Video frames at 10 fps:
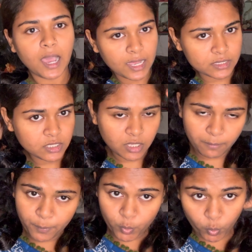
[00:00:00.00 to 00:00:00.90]

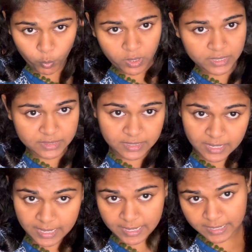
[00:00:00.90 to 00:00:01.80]
அதுக்கப்புறம் அந்த
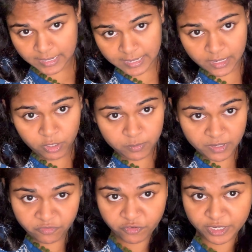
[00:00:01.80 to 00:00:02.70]
ஹேரில் இந்த
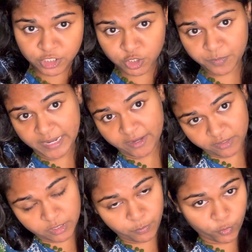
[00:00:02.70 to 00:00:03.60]
மாதிரி ஃப்ரெஞ்ச் பிரைட்
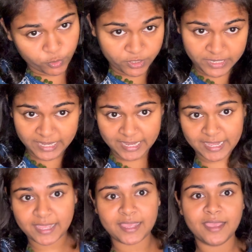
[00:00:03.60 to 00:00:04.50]
வந்து போட்டுட்டீங்க
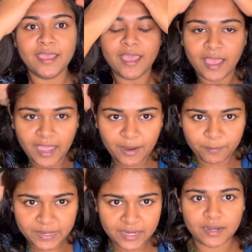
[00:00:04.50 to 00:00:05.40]

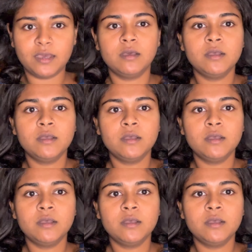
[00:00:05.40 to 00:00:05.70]
அப்படின்னா